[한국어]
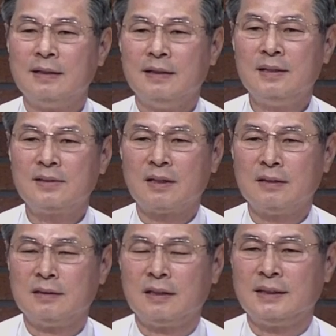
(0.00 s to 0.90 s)

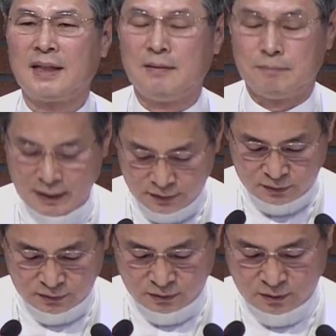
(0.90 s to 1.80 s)
일상적이지 않은
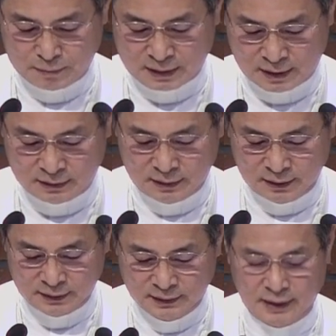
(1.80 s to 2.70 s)
방식으로
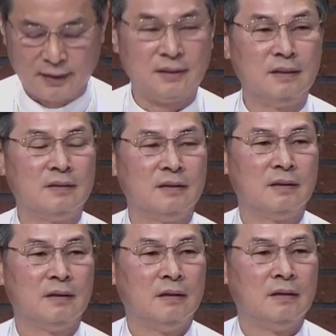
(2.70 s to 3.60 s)
받아들여진 계시는
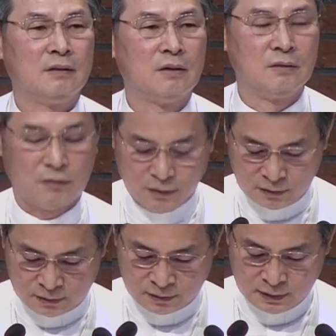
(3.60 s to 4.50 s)

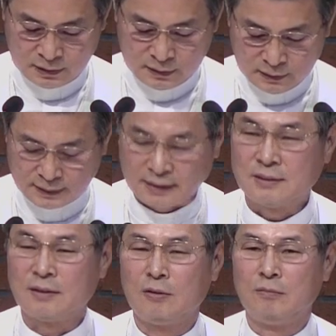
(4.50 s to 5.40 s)
결코 그
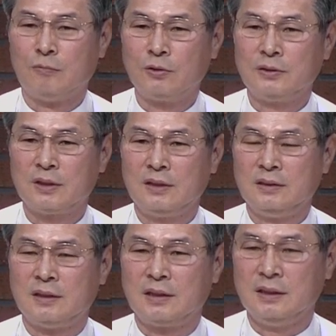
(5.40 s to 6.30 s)
자체로 목적인
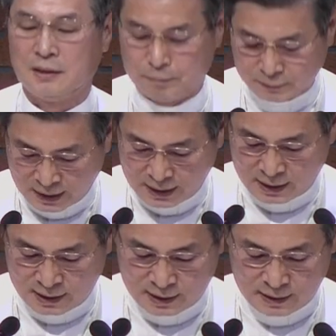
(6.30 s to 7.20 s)
적이 없다.